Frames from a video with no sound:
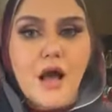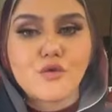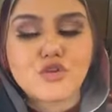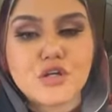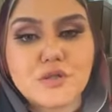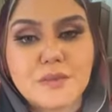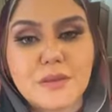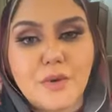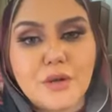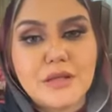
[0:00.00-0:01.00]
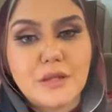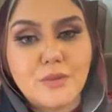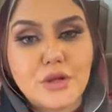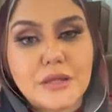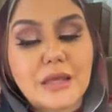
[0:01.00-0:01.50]
او شخص من المواليد
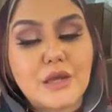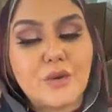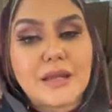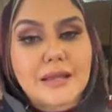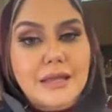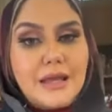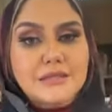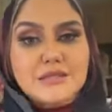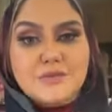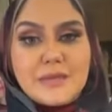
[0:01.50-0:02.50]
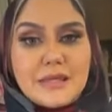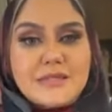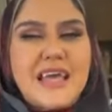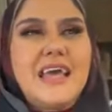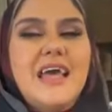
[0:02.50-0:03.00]
البرج ده يجي يقول لك انا حاسس بكذا